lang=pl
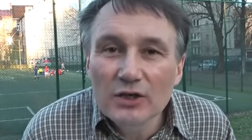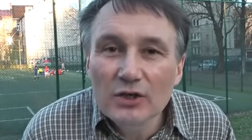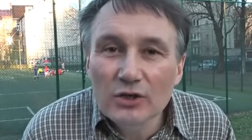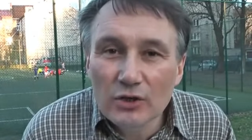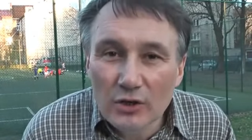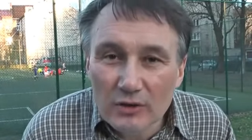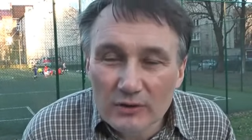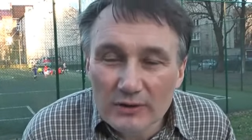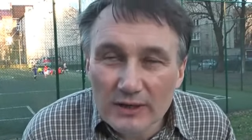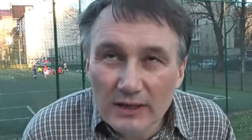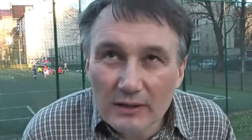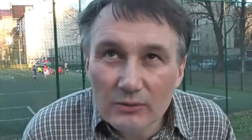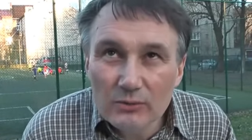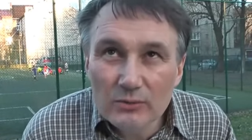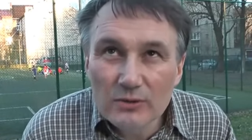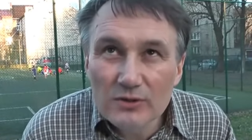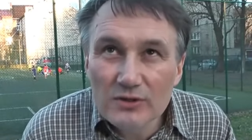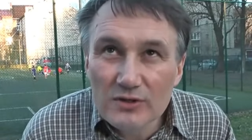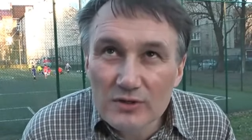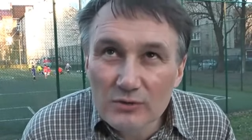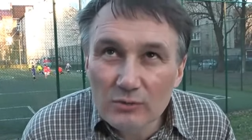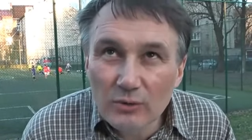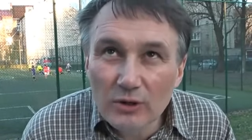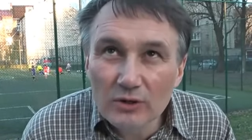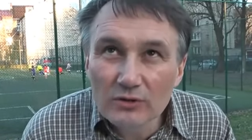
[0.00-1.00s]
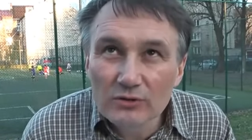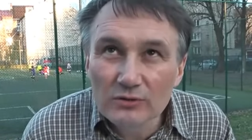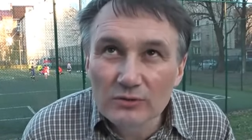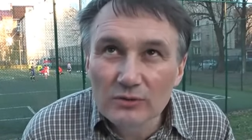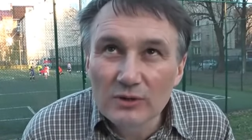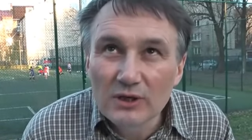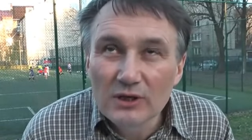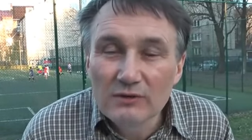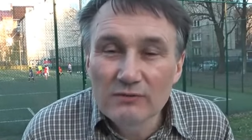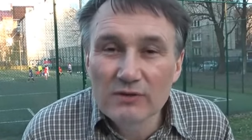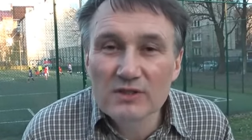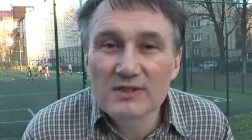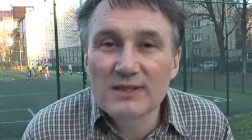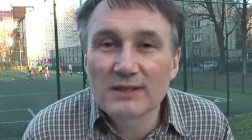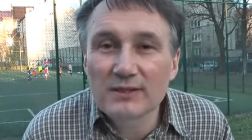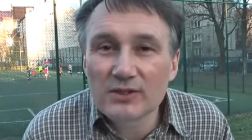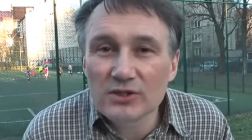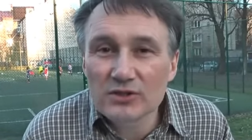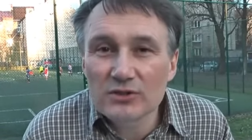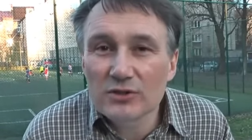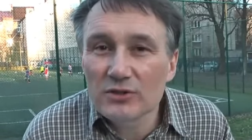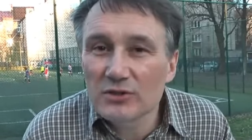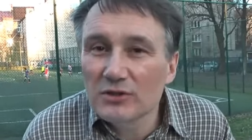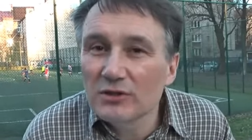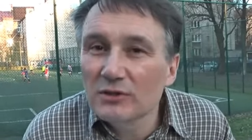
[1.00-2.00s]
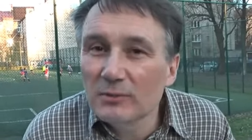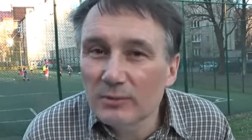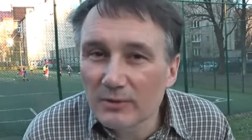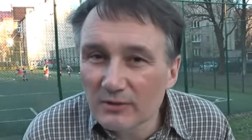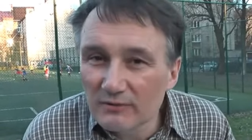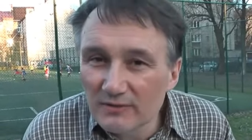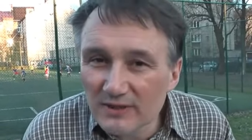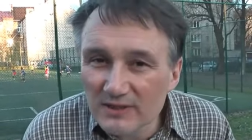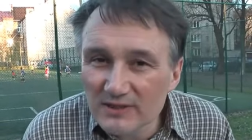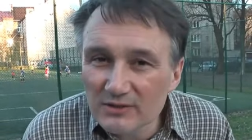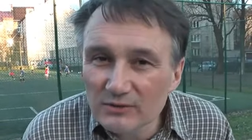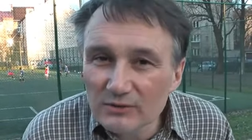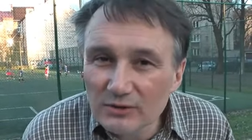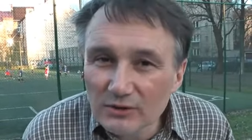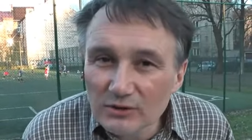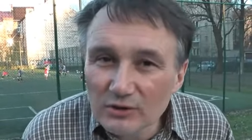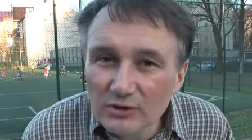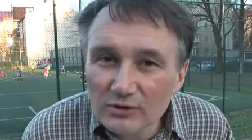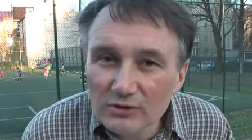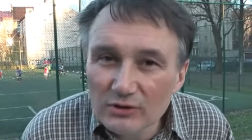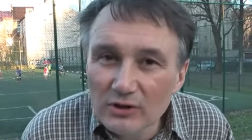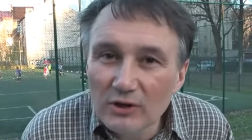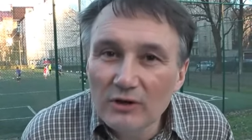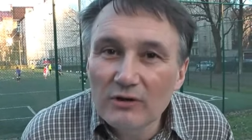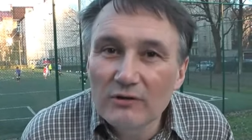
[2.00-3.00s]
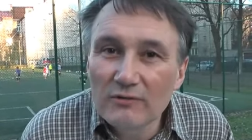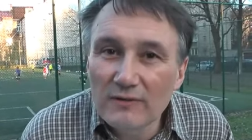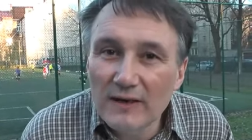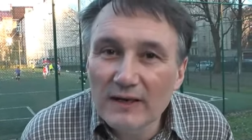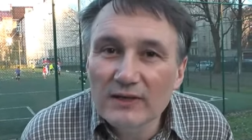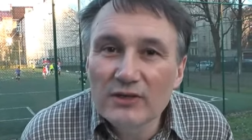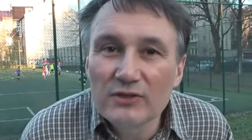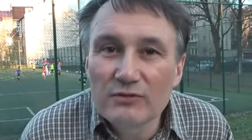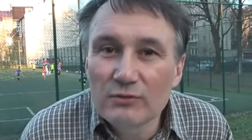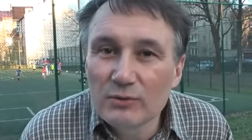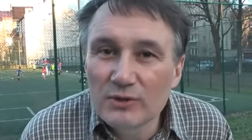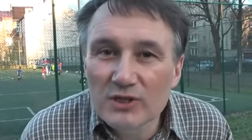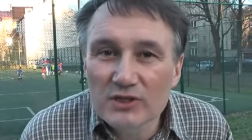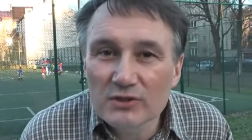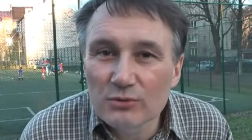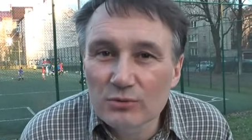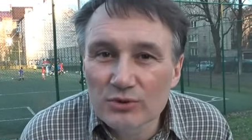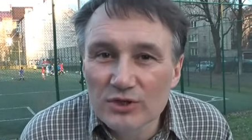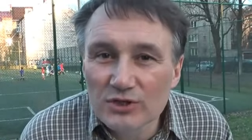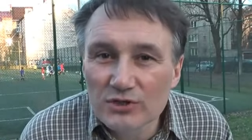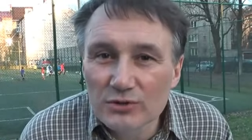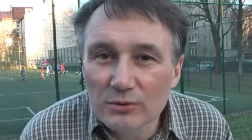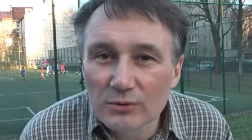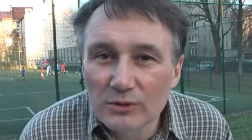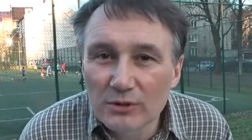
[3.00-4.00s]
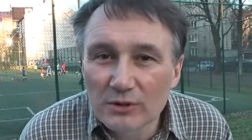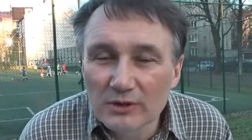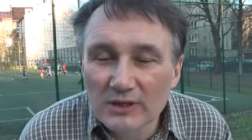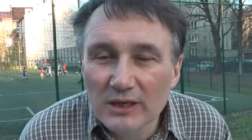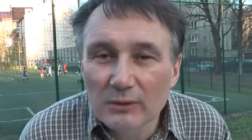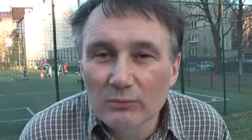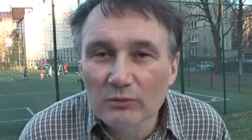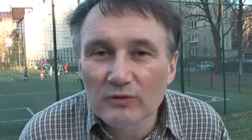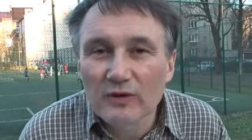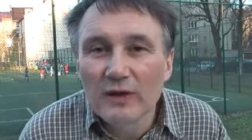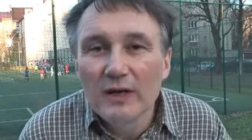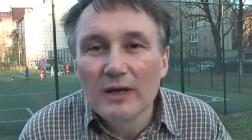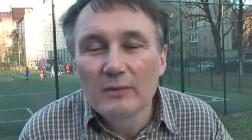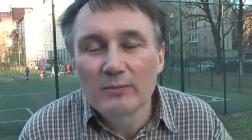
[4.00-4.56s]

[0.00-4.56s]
konał z głodu. W ostateczności doprowadzono go do wagi 26 kg.